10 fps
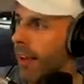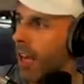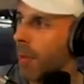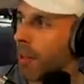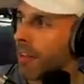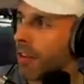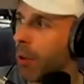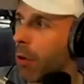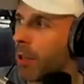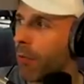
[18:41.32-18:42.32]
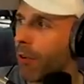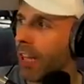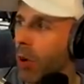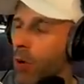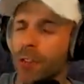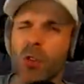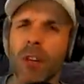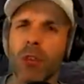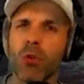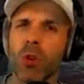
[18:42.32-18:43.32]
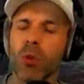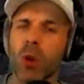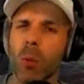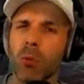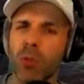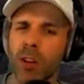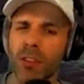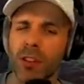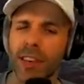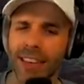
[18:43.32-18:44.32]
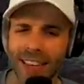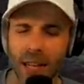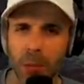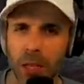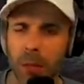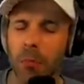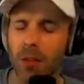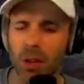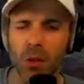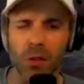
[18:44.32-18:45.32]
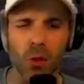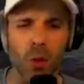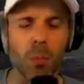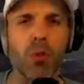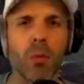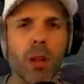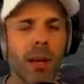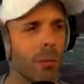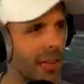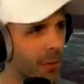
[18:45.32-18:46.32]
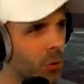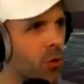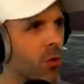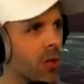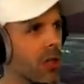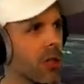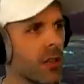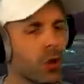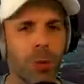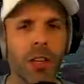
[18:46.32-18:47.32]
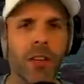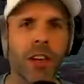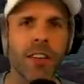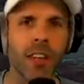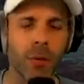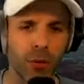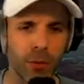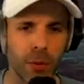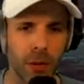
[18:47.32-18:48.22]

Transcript: Et merci infiniment Defeneos, nouvel étudiant du campus de la Salty Academy. Bienvenue à toi sur le campus, poulet. Merci beaucoup de payer tes frais d'inscription.